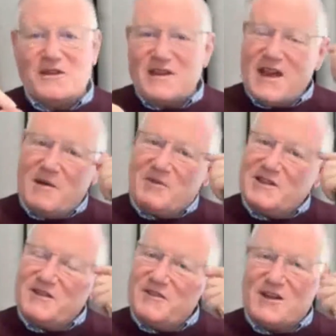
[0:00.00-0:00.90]
mais
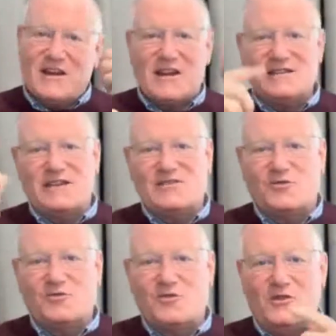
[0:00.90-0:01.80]
après, ça viendra les
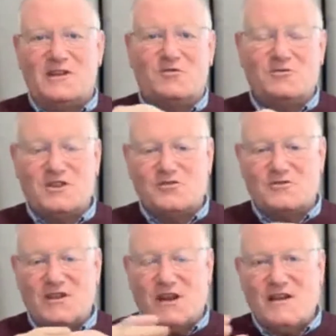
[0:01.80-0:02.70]
restrictions de culte et toutes ces
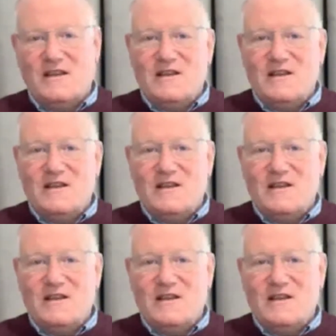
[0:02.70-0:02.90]
choses-là.